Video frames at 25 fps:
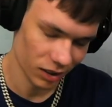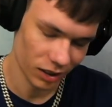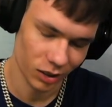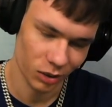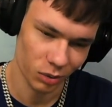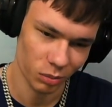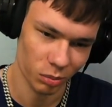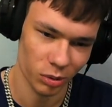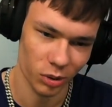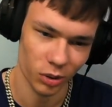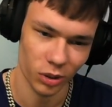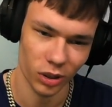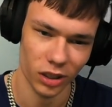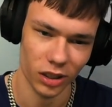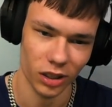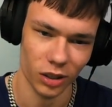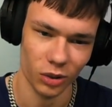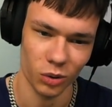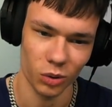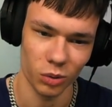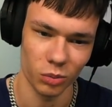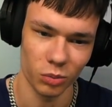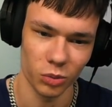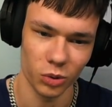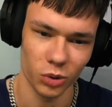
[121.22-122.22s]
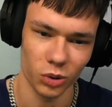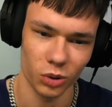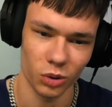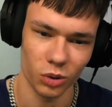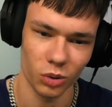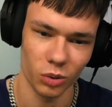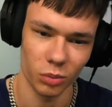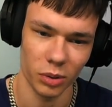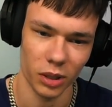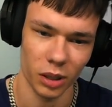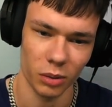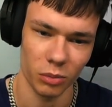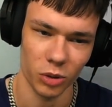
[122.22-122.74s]
люблю я такую музыку
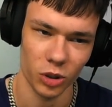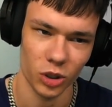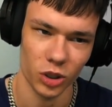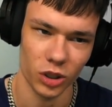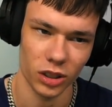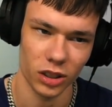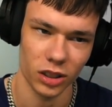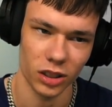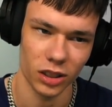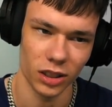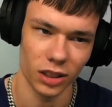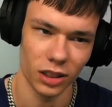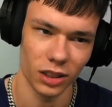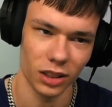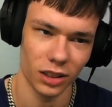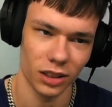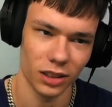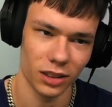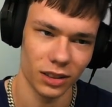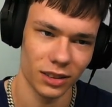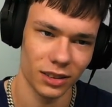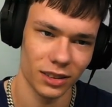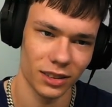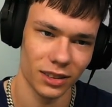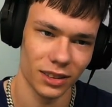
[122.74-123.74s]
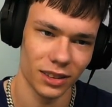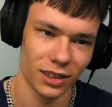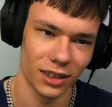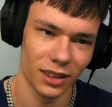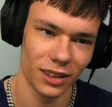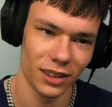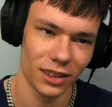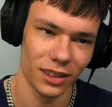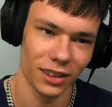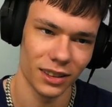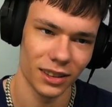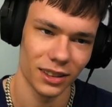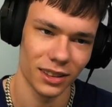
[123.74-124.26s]
прям очень сильно.
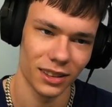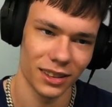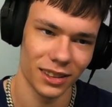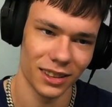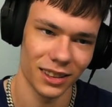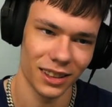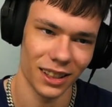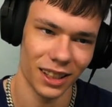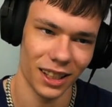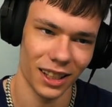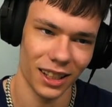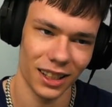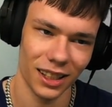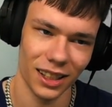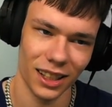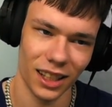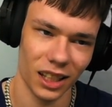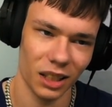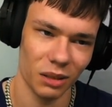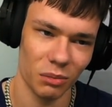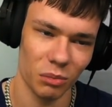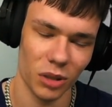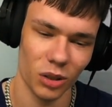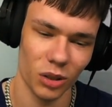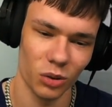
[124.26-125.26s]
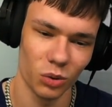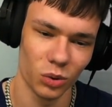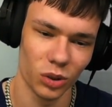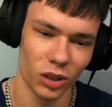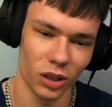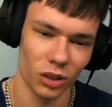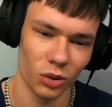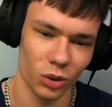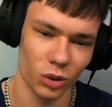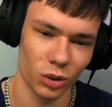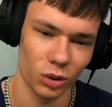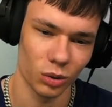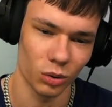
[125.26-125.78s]
Я, я, я не могу
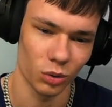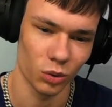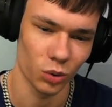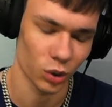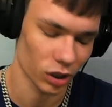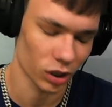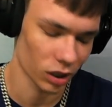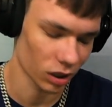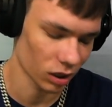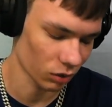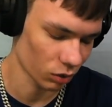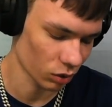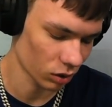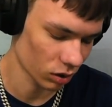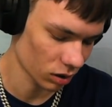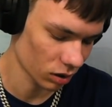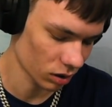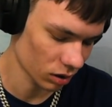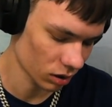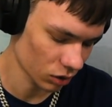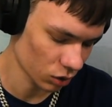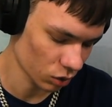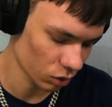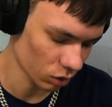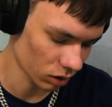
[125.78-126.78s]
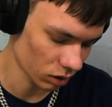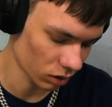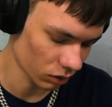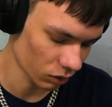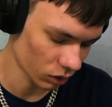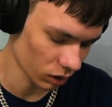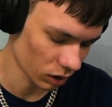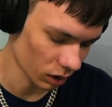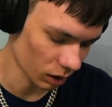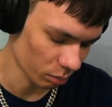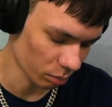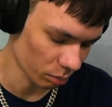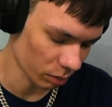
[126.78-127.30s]
такое слушать. Это вот что-то
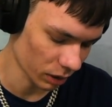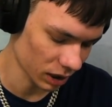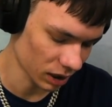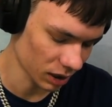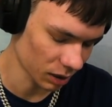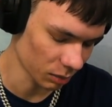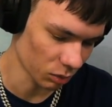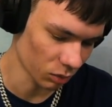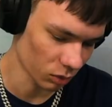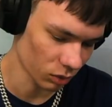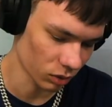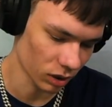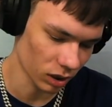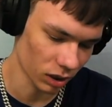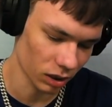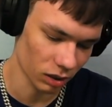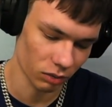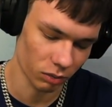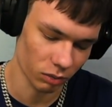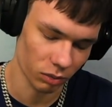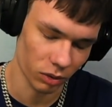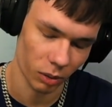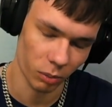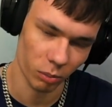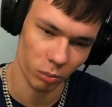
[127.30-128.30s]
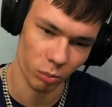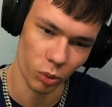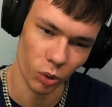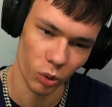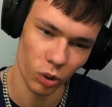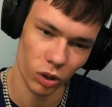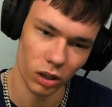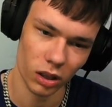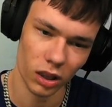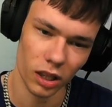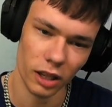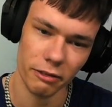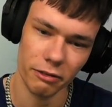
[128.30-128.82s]
вот там по типу вот этого, там,
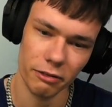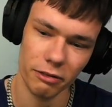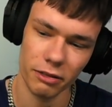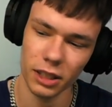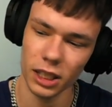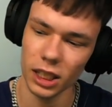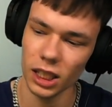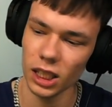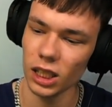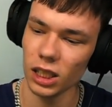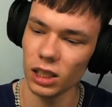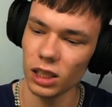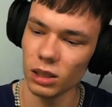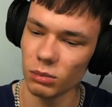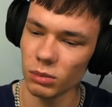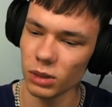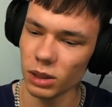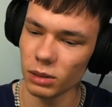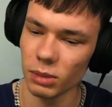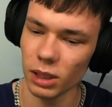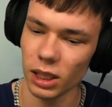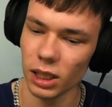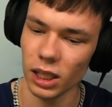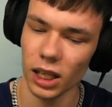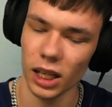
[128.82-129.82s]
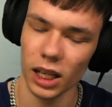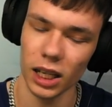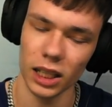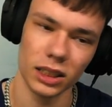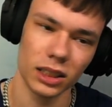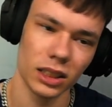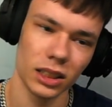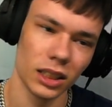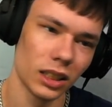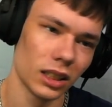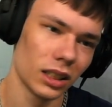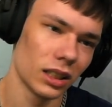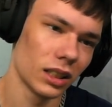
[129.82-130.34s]
порнофильмы, блядь,
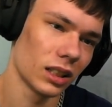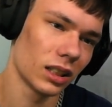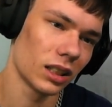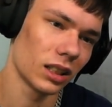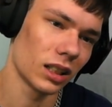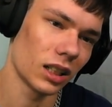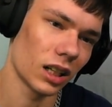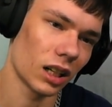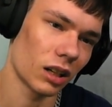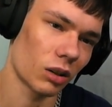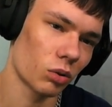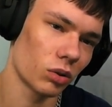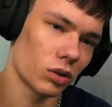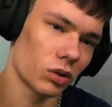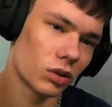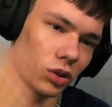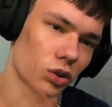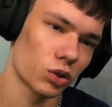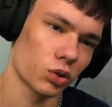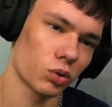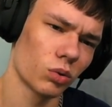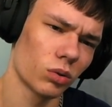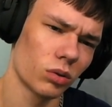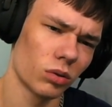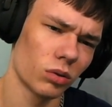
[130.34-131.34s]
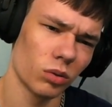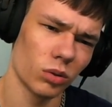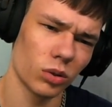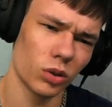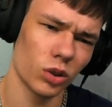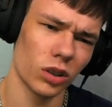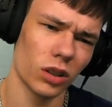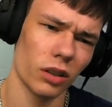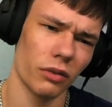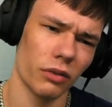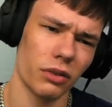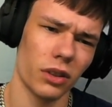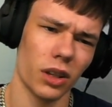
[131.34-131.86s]
король и шут. Ну,
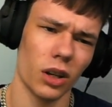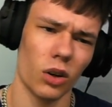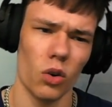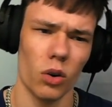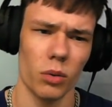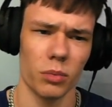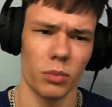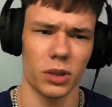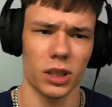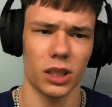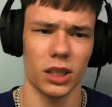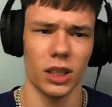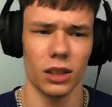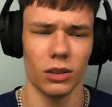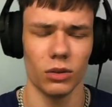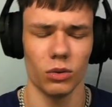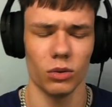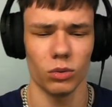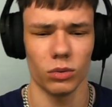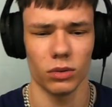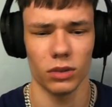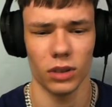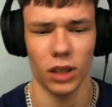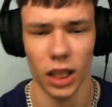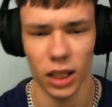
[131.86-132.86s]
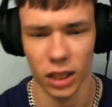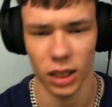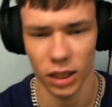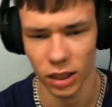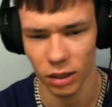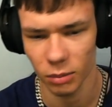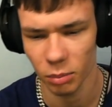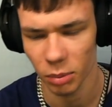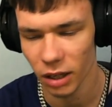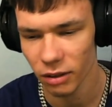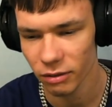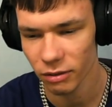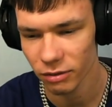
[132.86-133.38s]
что-то в таком стиле. Ну, ладно, не
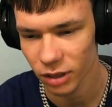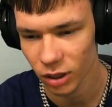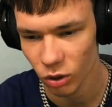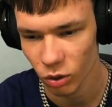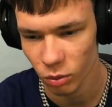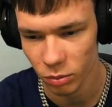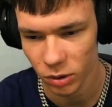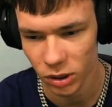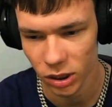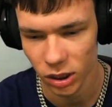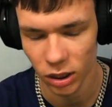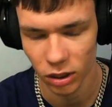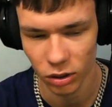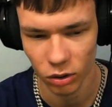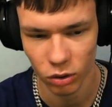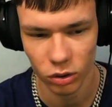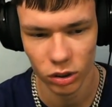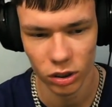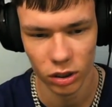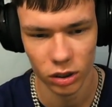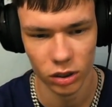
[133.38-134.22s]
прям в таком стиле, но